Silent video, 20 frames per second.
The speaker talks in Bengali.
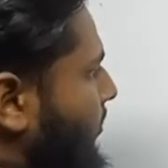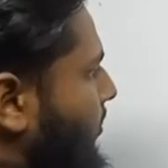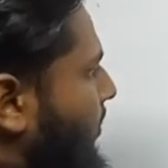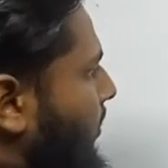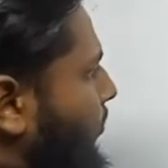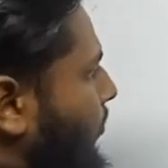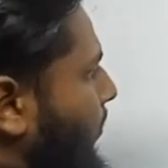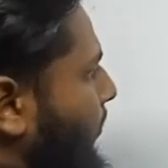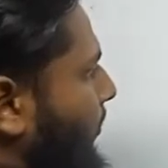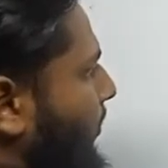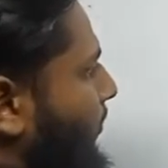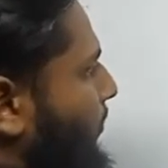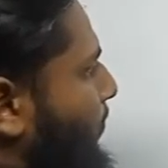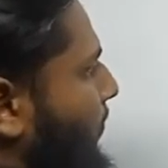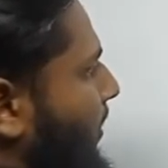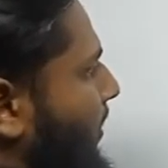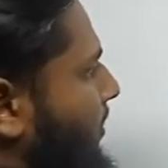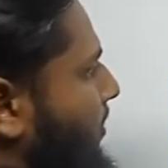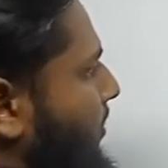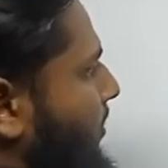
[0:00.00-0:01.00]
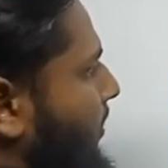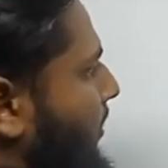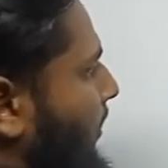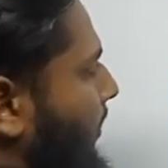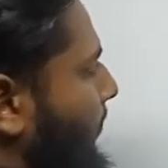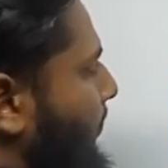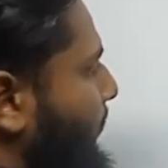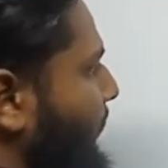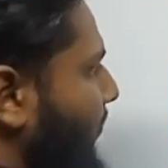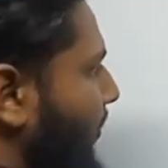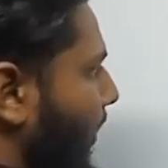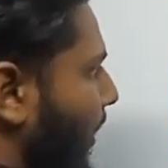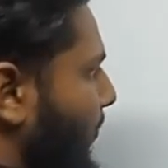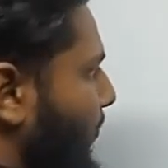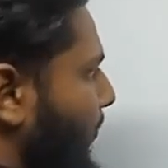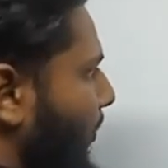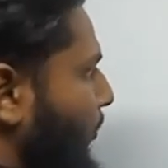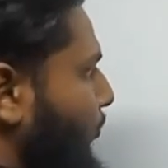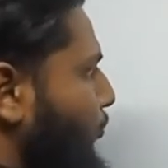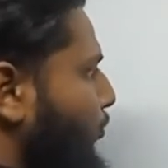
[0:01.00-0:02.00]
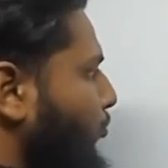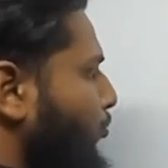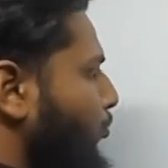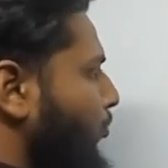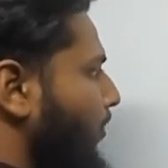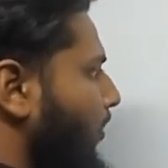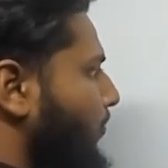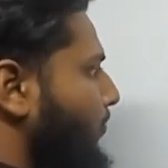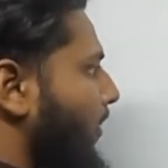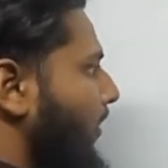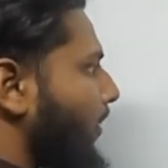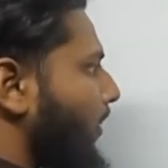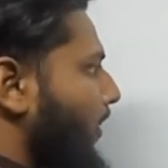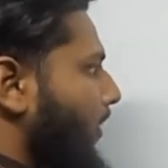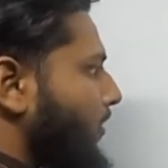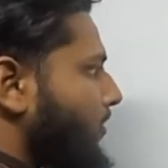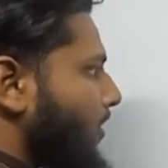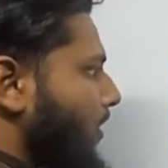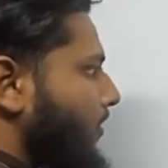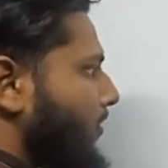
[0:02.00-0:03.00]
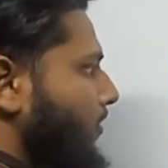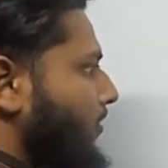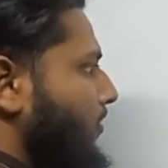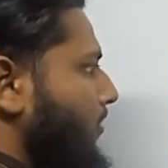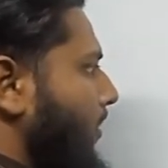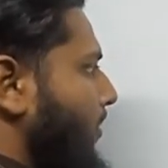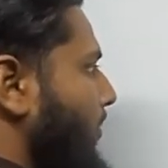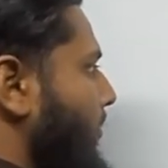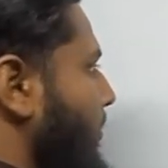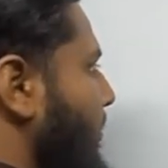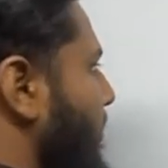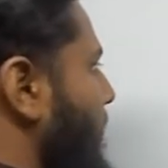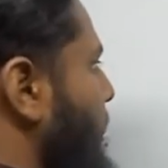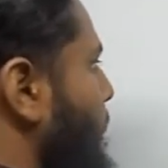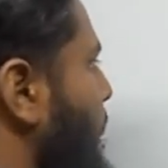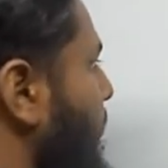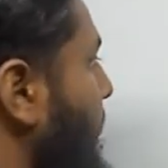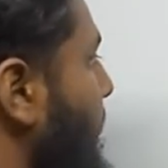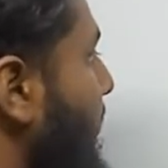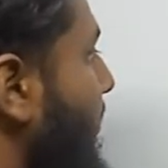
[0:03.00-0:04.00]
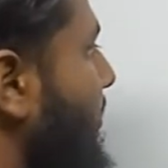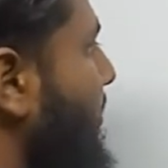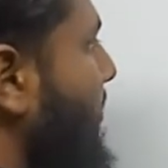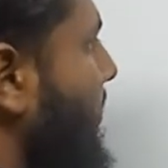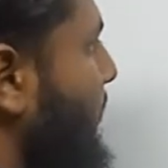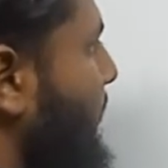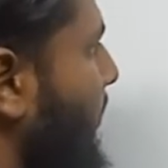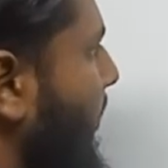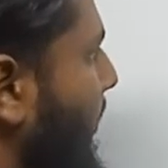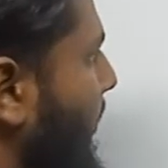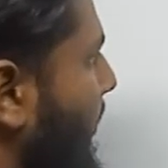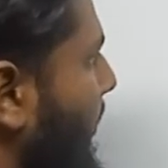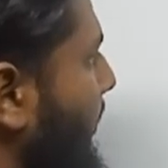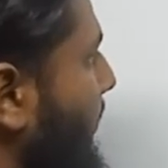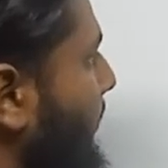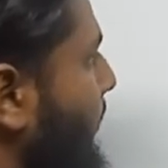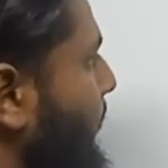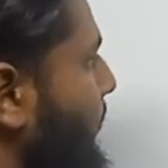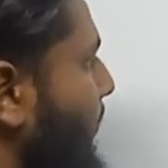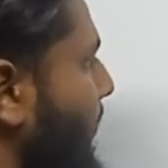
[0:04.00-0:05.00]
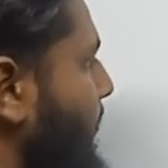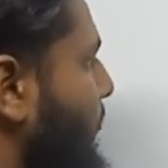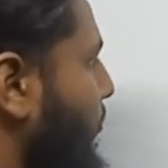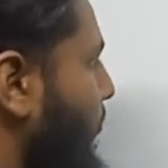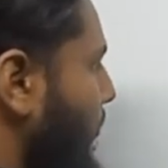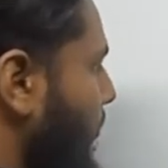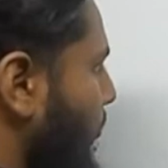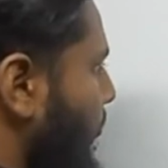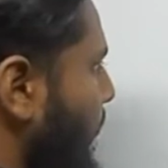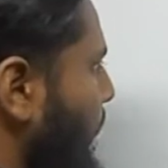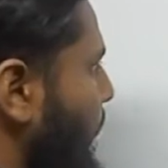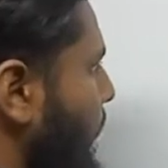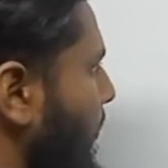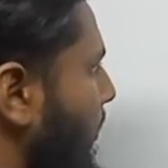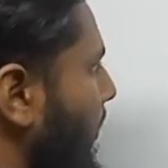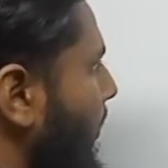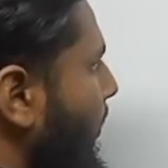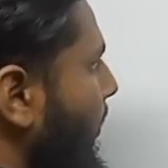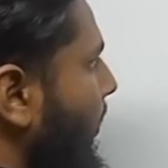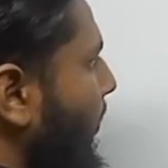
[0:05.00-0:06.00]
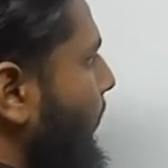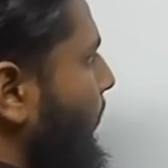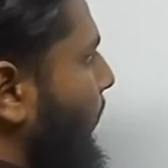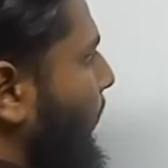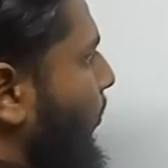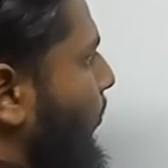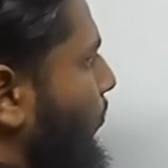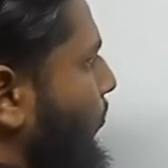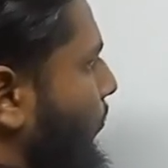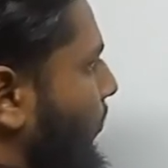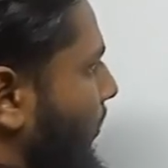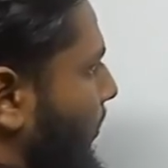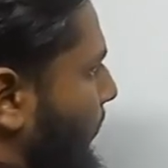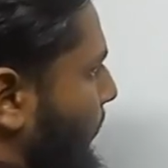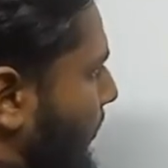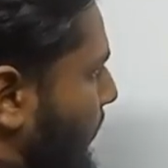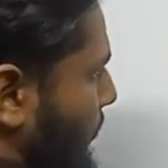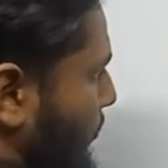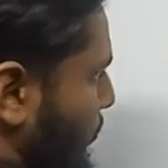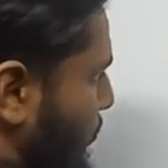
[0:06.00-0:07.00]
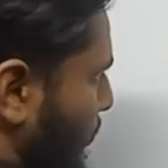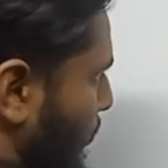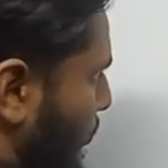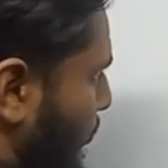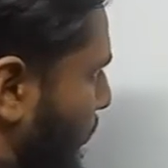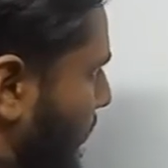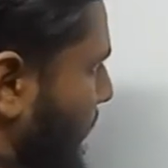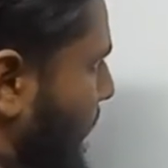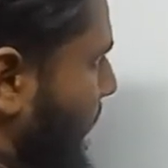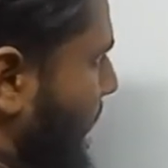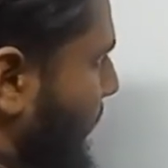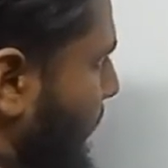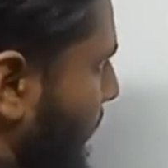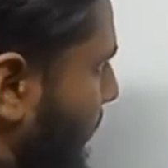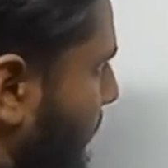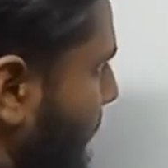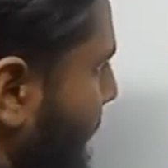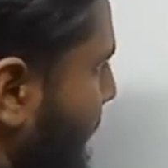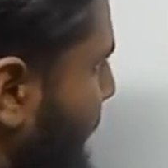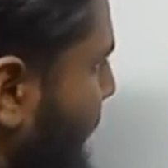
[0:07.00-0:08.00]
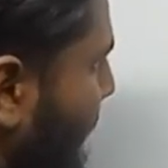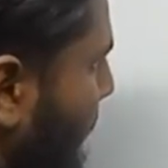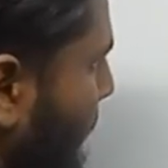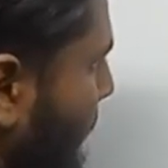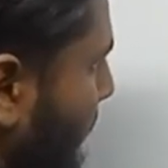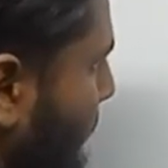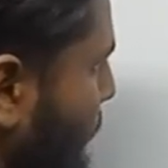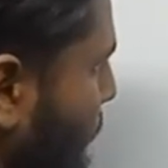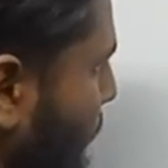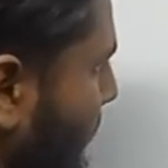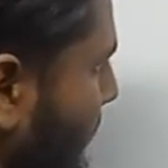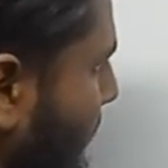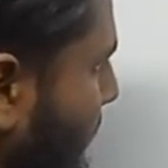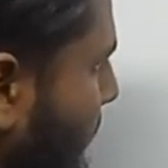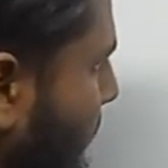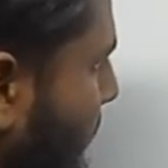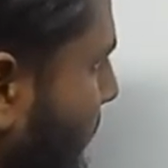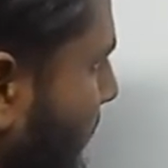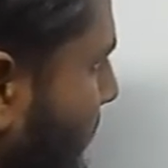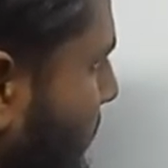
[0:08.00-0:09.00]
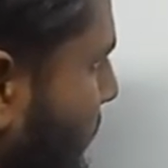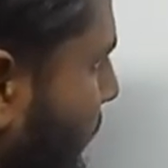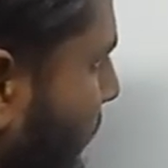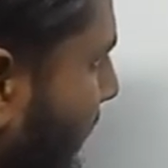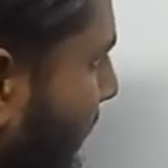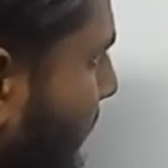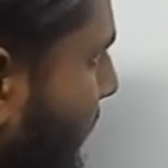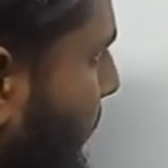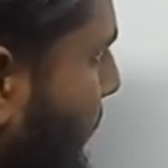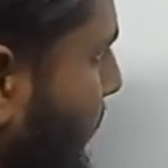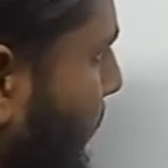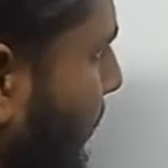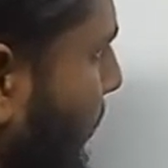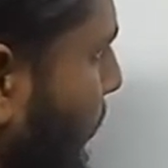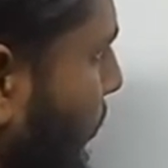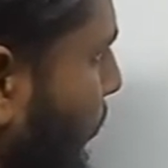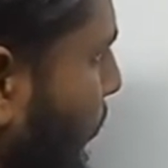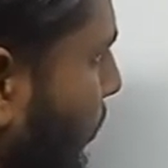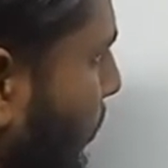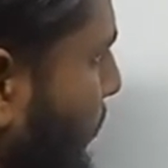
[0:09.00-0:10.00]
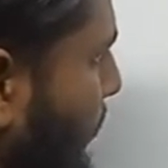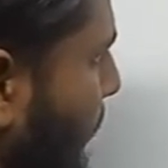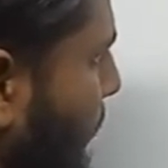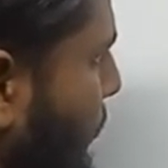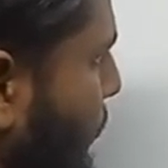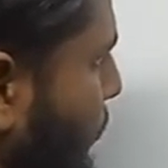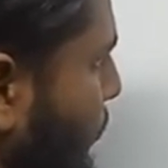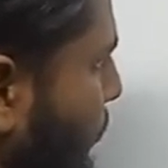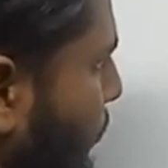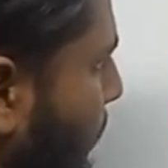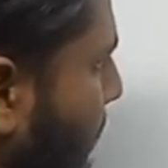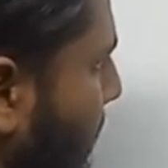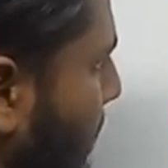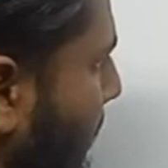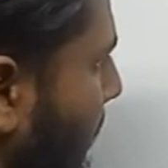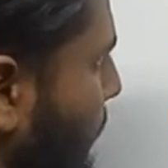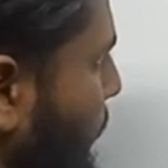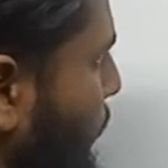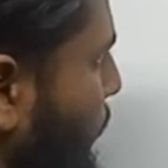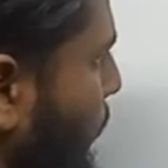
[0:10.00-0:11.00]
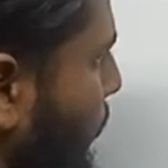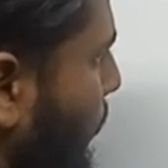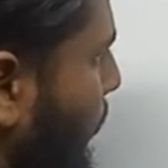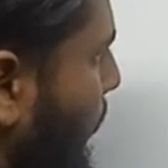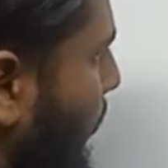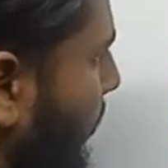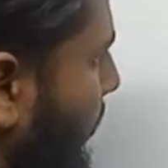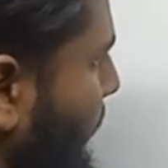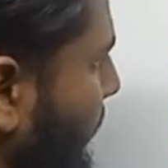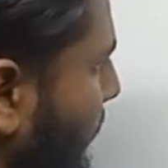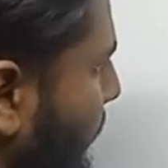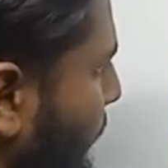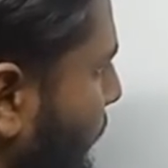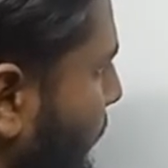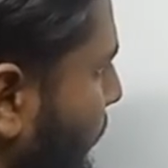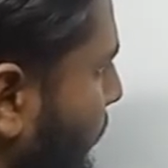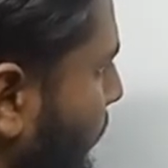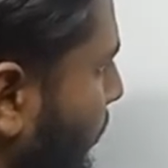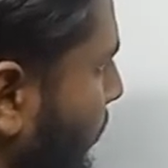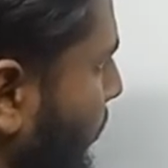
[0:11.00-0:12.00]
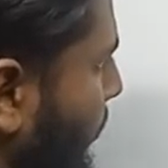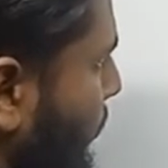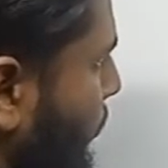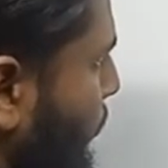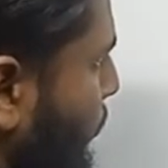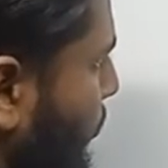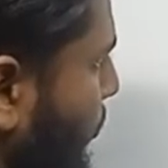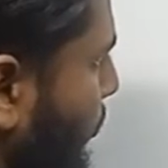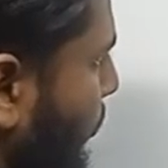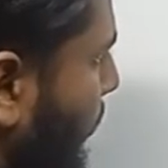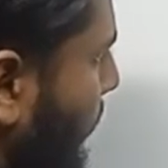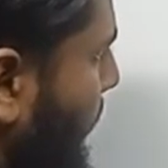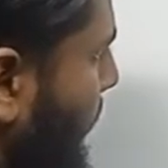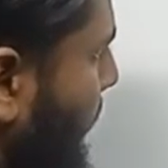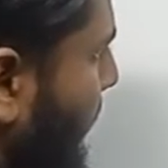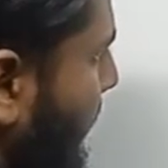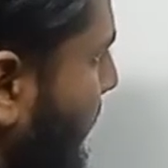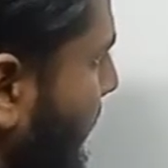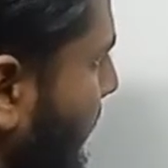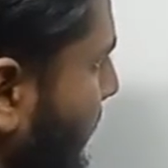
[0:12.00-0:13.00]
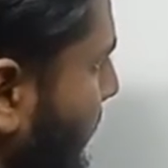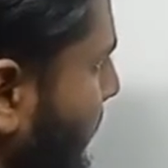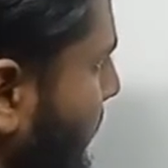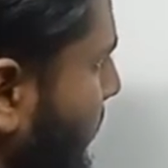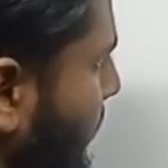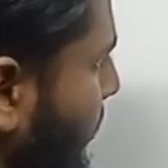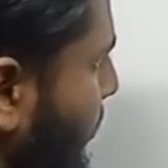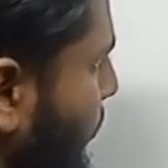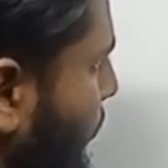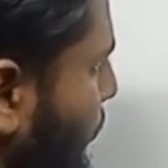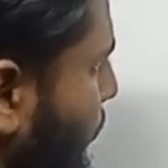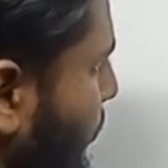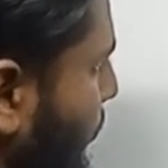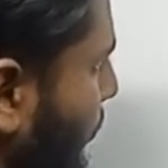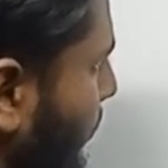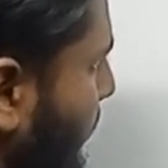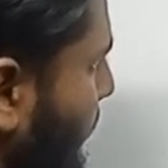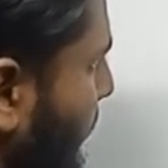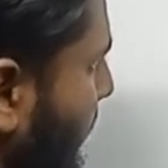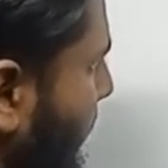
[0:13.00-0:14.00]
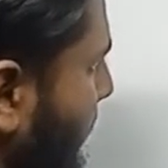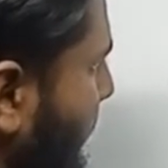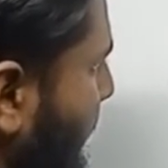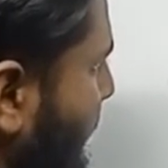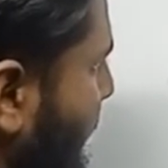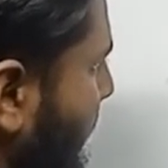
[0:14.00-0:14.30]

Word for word: যেহেতু আমাদের বেস সেম আমরা সূচকের ম্যাথ থেকে জানি যে যদি বেস সেম থাকে তাহলে বেসগুলোকে কমন নিয়ে পাওয়ারগুলোকে আমরা যোগ করে দিতে পারি তাহলে আমি যদি লিখি বেস ফাইভ পাওয়ার ওয়ান বাই টু যোগ ওয়ান বাই ফোর যোগ ওয়ান বাই এইট যোগ ওয়ান বাই